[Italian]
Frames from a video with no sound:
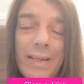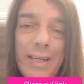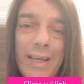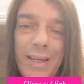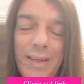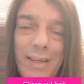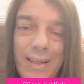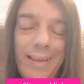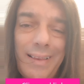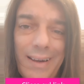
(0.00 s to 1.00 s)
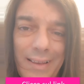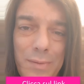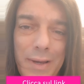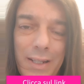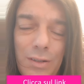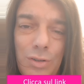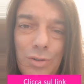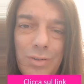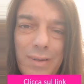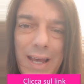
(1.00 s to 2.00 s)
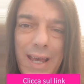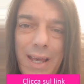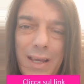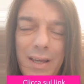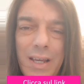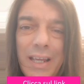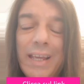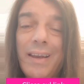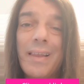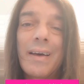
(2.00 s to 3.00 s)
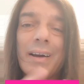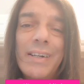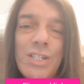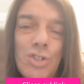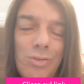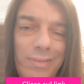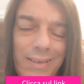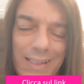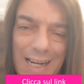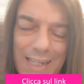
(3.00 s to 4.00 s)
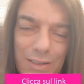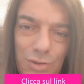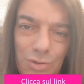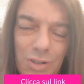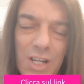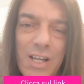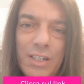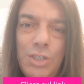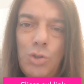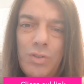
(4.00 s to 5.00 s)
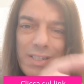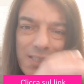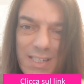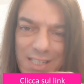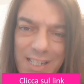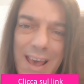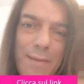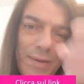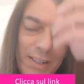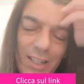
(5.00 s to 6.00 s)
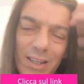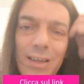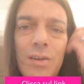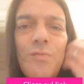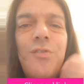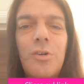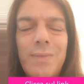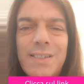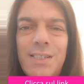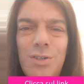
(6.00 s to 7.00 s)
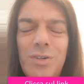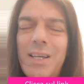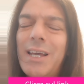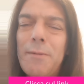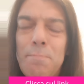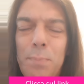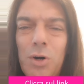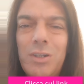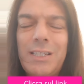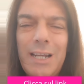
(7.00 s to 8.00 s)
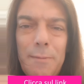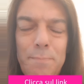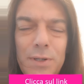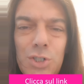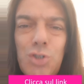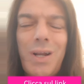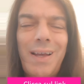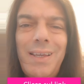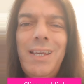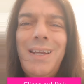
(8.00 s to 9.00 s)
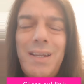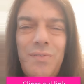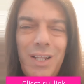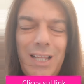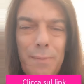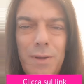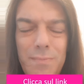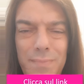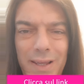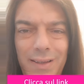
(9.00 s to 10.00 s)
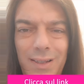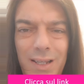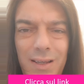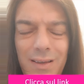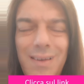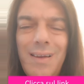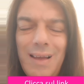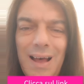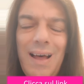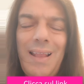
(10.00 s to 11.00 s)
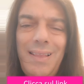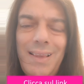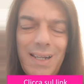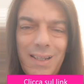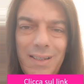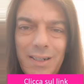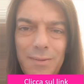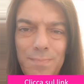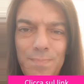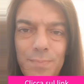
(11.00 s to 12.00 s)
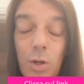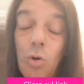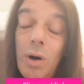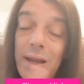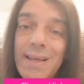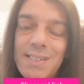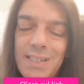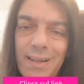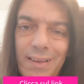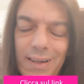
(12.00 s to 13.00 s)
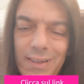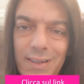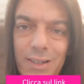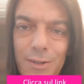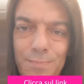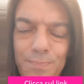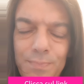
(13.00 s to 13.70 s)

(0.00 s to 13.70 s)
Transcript: che il tradimento è il risultato di un insieme di informazioni che porta la persona inevitabilmente al tradire o all'essere traditi.